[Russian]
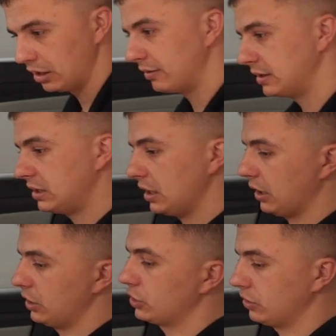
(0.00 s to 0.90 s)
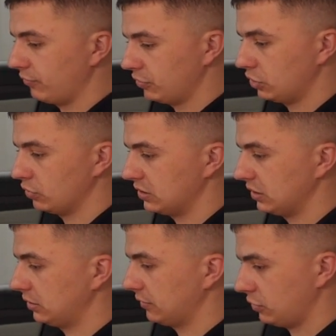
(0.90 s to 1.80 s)
для водителя, конечно, все
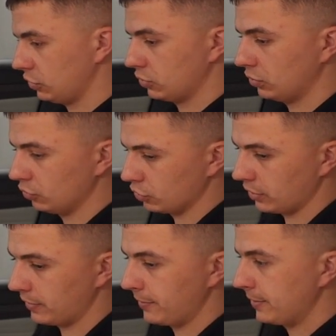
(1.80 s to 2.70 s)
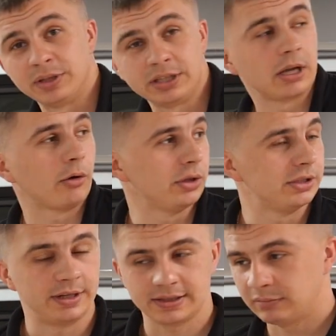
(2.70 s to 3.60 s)
сделано, все, что нужно. Смотрите, какой
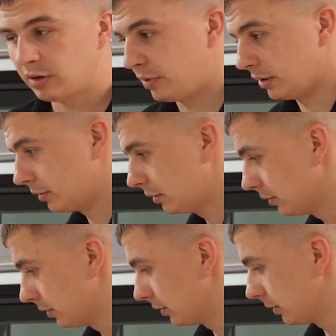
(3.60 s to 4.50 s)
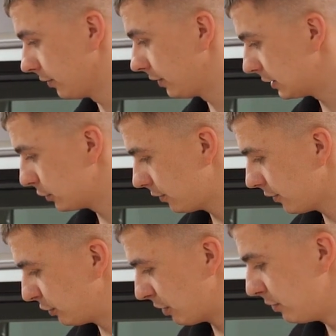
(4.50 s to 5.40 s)
интересный момент. А,
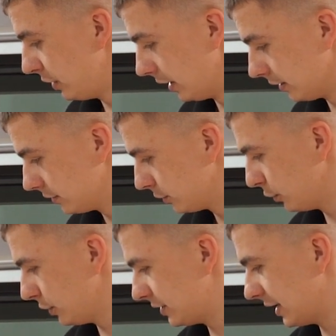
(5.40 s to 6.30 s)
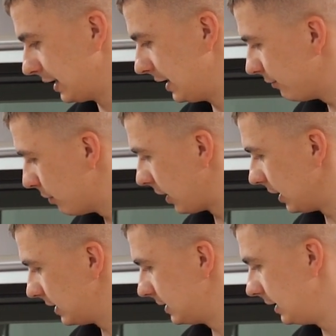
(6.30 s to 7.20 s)
философия автомобиля. То есть они
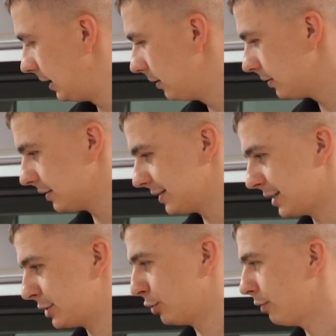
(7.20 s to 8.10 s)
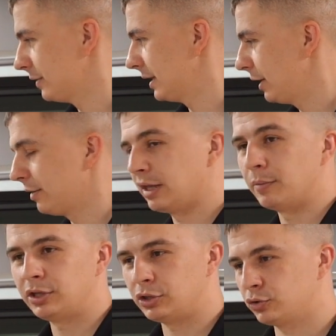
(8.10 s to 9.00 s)
выбрали стиль, за основу взяли
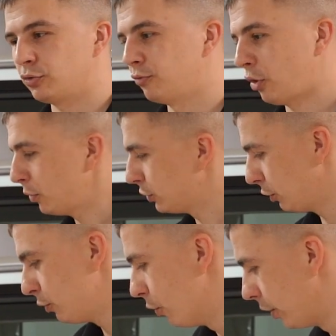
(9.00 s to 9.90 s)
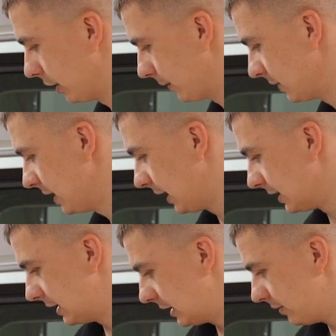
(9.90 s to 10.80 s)
геометрическую форму треугольник.
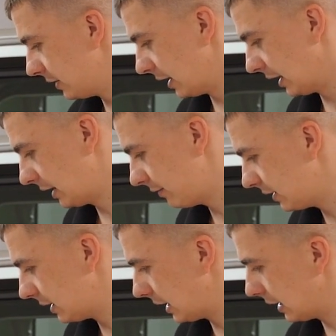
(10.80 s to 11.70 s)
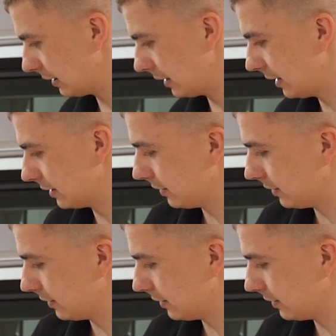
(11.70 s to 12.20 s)
Где она видна? Она видна на,